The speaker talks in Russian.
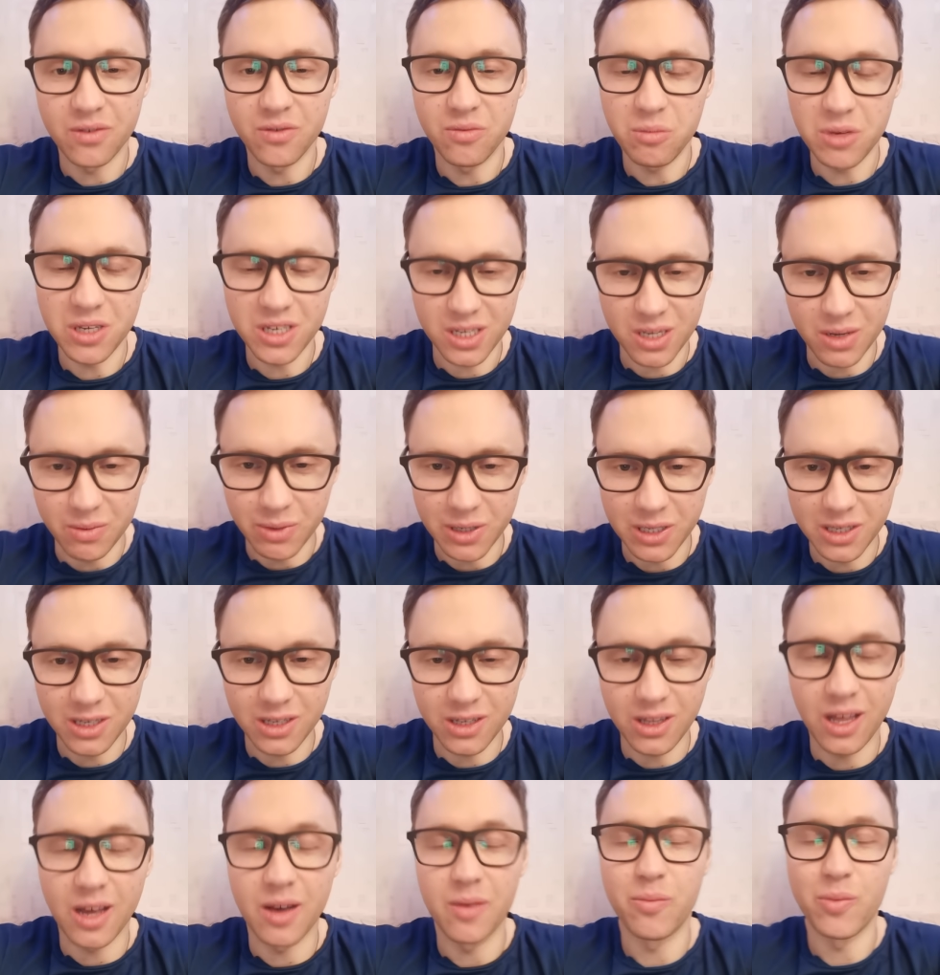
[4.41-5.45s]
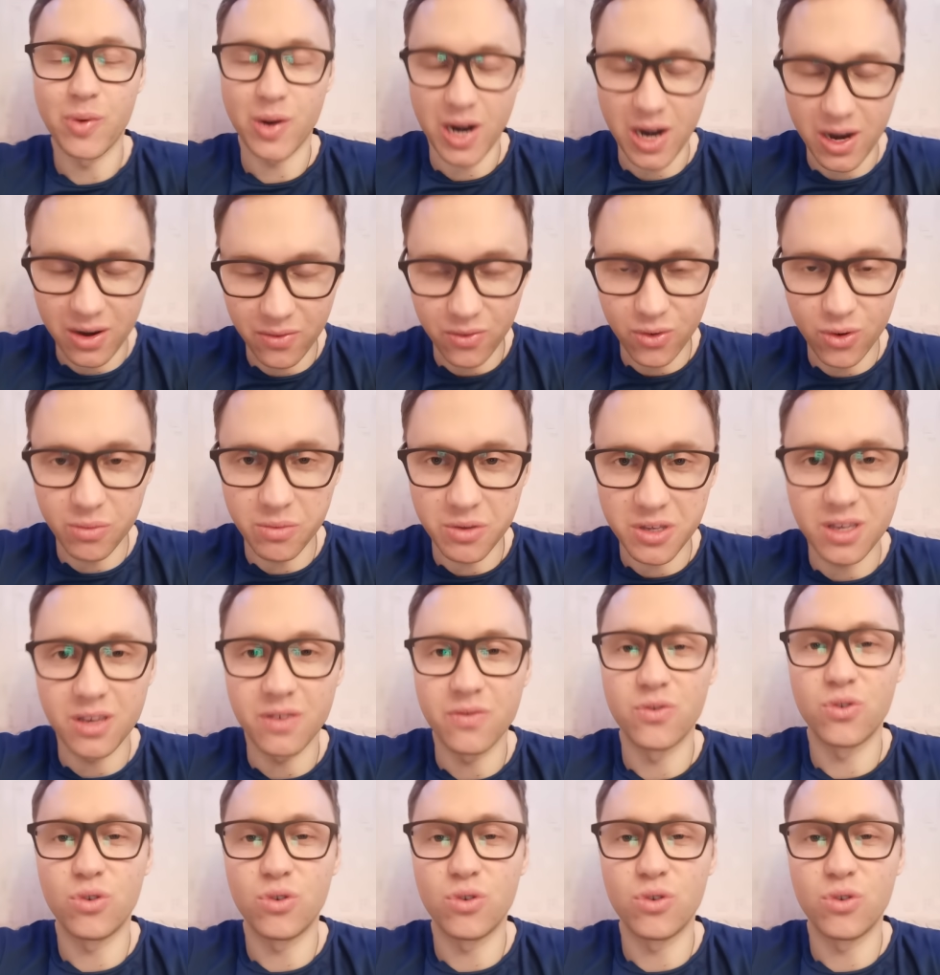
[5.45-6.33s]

Вместе мы сила, прорвемся,